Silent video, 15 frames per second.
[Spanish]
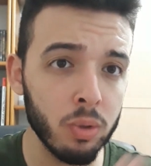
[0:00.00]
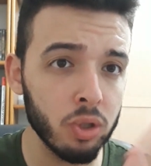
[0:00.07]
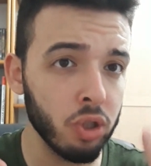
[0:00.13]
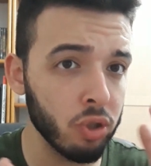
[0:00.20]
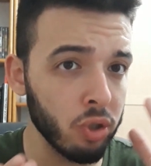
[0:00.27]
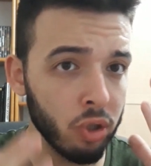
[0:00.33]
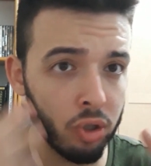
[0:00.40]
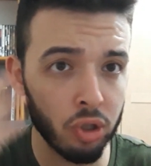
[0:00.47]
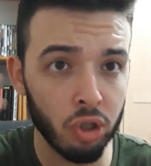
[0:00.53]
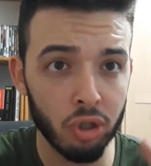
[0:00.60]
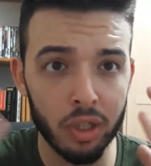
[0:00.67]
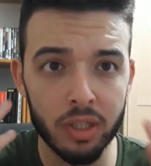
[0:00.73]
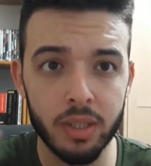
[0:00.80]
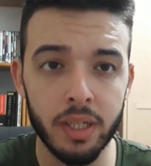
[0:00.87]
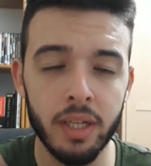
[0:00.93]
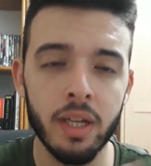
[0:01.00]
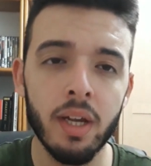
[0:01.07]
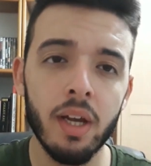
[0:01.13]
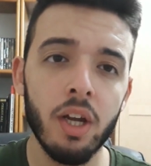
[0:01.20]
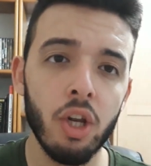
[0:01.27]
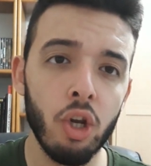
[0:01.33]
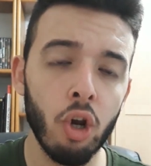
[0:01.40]
Vosotros no sé si
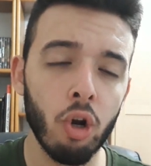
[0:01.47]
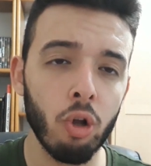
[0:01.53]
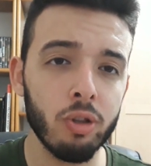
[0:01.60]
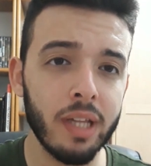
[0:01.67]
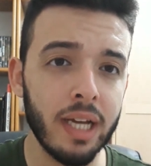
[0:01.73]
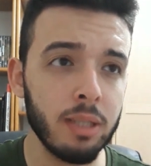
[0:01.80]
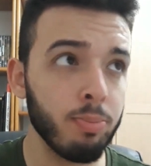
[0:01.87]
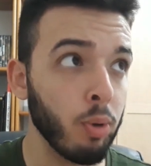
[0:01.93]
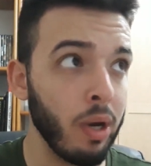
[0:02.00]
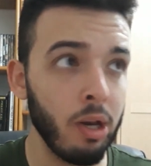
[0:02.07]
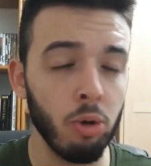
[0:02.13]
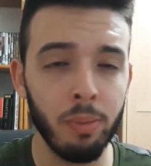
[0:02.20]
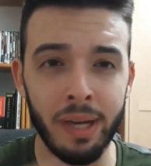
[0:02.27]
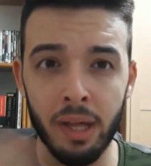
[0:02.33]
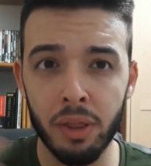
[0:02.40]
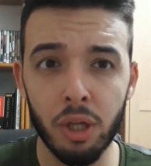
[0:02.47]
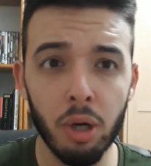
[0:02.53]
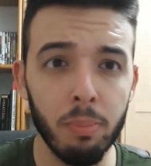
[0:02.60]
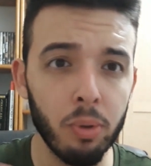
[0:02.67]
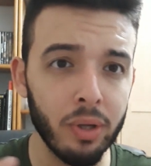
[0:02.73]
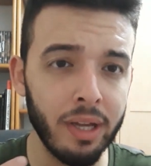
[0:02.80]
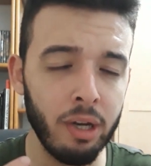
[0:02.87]
lo notáis por la
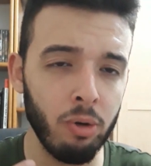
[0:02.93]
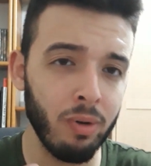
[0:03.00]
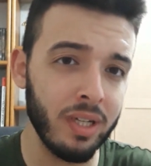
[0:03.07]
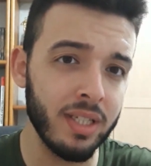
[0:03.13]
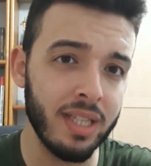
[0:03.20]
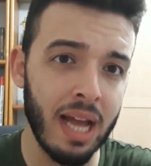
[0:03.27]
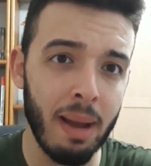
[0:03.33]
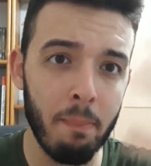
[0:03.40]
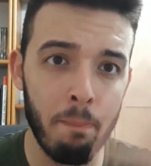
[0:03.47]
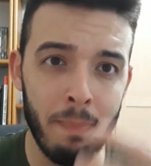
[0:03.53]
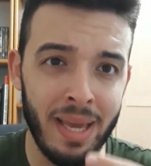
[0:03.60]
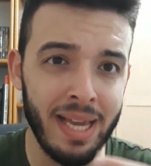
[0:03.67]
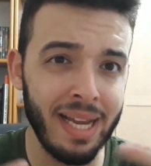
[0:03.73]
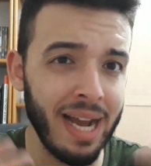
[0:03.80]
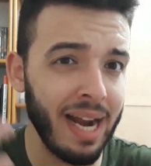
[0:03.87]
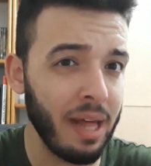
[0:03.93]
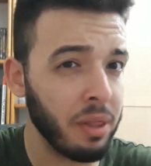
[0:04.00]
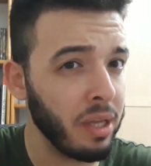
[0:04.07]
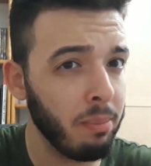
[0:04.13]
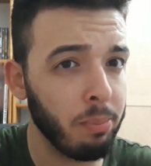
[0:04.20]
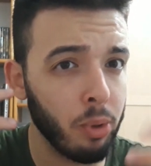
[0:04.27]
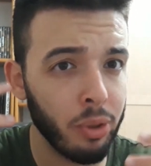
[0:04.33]
iluminación, porque no está mi cara
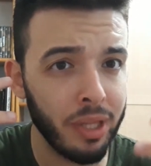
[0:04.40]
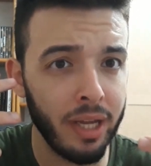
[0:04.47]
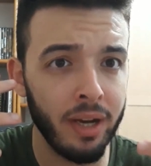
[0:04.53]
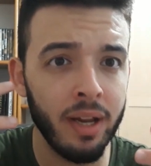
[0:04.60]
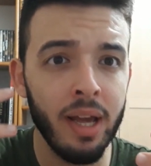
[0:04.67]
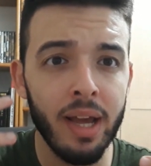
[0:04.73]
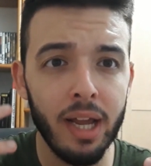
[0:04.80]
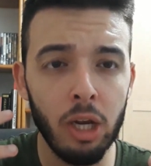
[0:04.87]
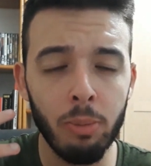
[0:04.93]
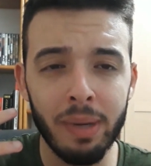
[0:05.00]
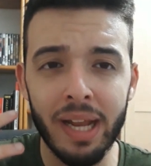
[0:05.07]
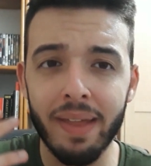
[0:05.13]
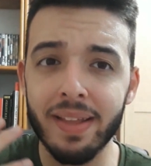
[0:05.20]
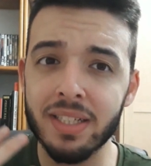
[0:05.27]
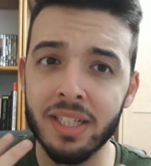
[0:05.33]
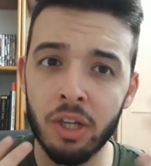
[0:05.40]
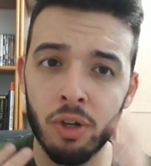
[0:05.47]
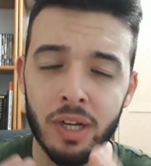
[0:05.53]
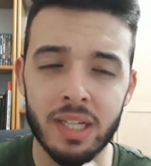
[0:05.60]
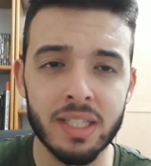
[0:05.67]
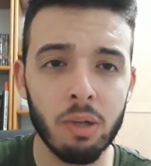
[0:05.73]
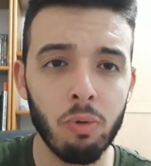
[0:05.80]
100% iluminada,
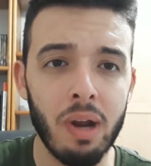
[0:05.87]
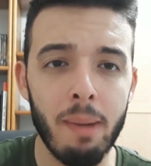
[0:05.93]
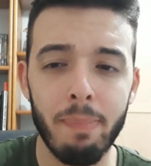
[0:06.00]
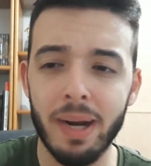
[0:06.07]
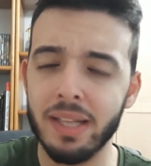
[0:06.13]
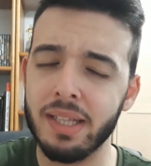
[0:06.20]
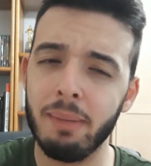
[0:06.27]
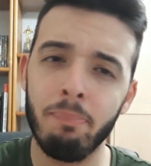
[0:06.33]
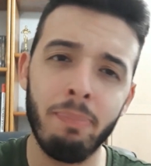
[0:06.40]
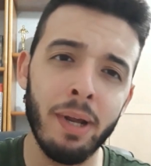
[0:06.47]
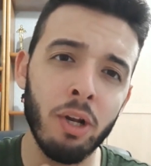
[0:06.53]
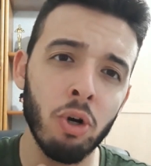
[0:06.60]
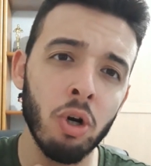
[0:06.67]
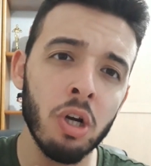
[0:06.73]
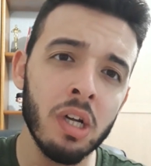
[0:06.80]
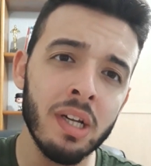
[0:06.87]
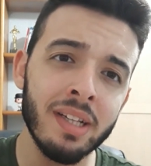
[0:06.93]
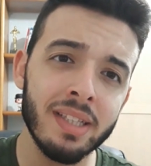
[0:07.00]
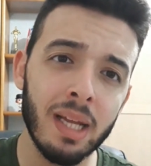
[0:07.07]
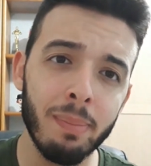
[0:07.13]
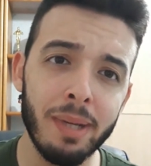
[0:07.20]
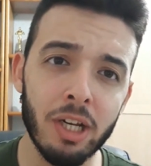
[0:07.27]
sino que está una parte, pero
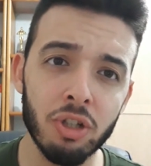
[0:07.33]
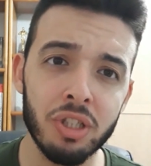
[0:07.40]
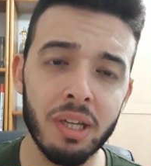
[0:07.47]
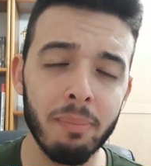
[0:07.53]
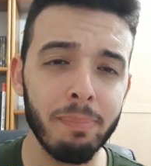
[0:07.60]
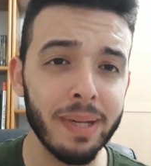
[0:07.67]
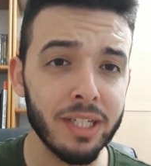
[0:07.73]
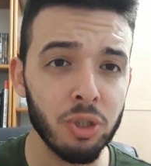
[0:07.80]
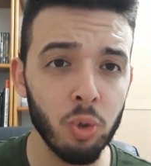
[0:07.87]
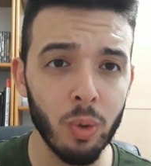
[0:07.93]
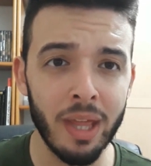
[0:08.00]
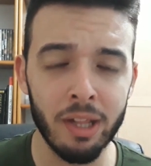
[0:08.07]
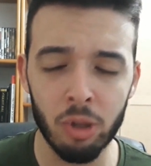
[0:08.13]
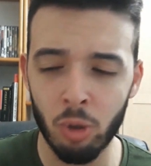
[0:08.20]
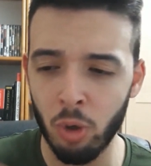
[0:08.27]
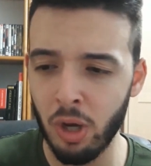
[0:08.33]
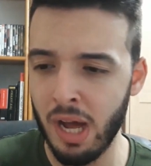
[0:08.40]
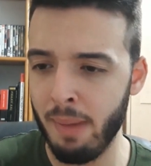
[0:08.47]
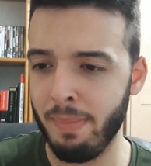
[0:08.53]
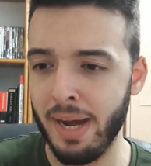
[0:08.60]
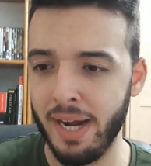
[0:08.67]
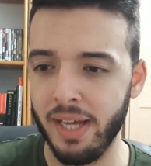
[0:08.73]
termino siempre sudando
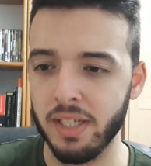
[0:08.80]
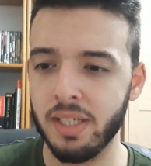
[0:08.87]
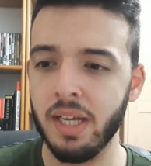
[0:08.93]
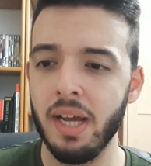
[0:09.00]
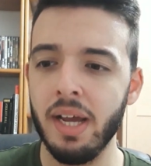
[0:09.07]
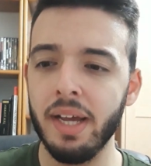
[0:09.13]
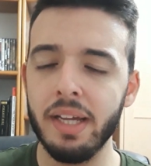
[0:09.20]
a mares.